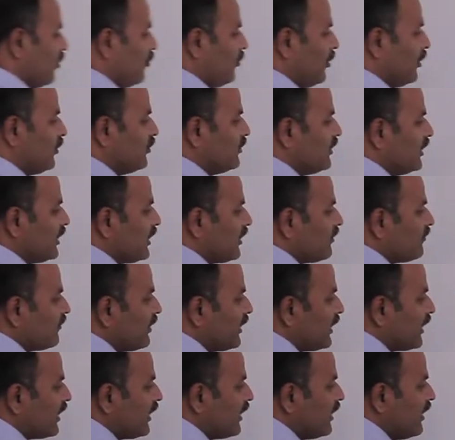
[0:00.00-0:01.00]
లోపల
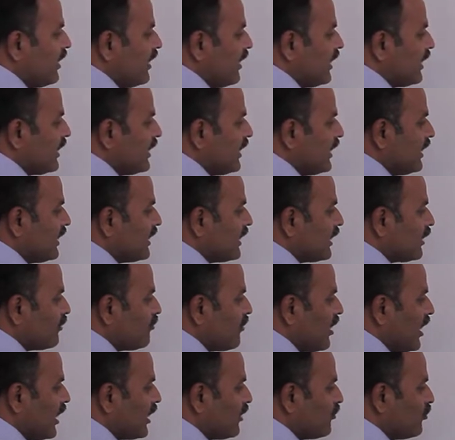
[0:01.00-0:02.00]
ఉండేటటువంటి ఈ
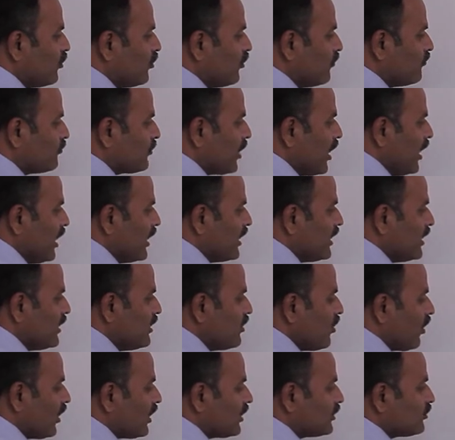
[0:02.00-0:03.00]
నిర్మాణము ఈ
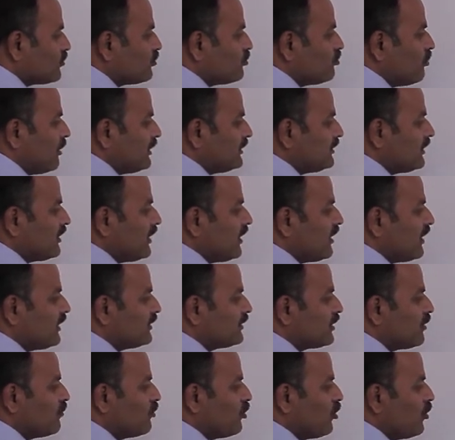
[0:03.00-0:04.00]
యొక్క
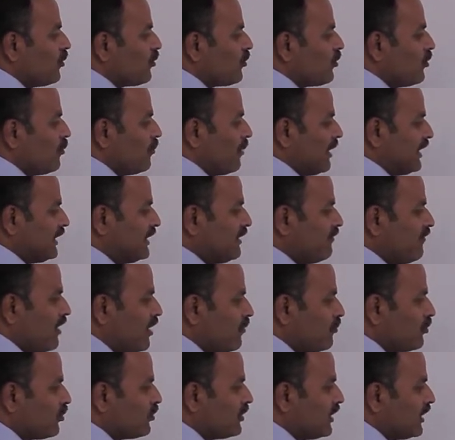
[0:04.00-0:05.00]
పత్రరంధ్రంలోపు పరిధి
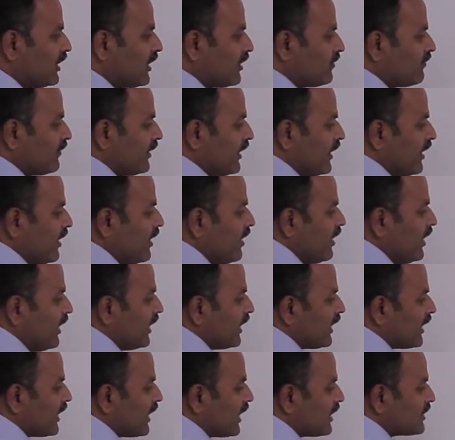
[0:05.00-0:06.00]
వైపు ఉండేటటువంటి
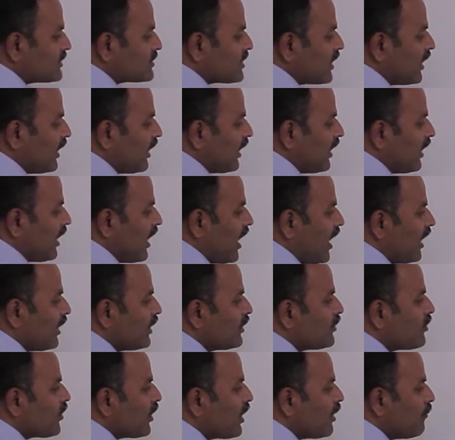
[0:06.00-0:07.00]
రక్షక కణాల
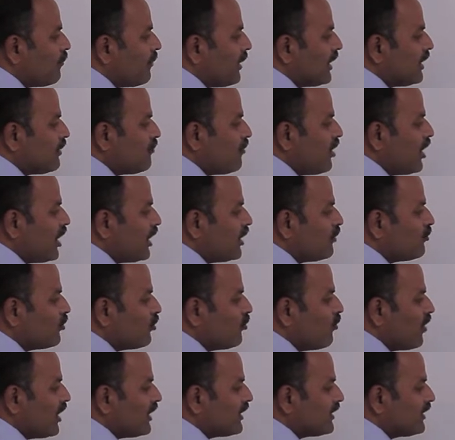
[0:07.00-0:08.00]
యొక్క పరిమాణము
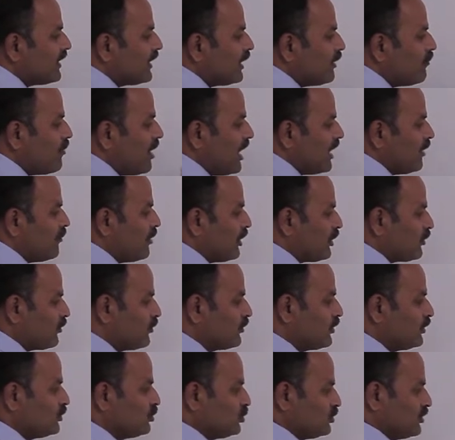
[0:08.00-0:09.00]
వాటి నిర్మాణం
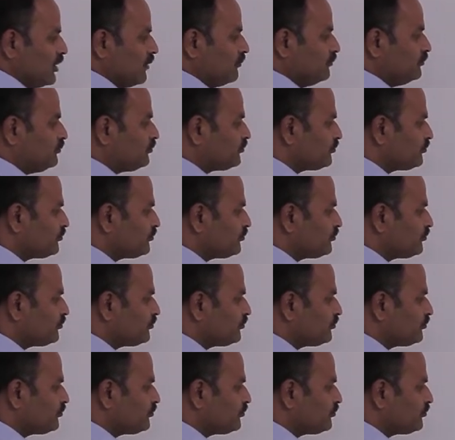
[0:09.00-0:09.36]
ఎట్లుండో చూద్దాం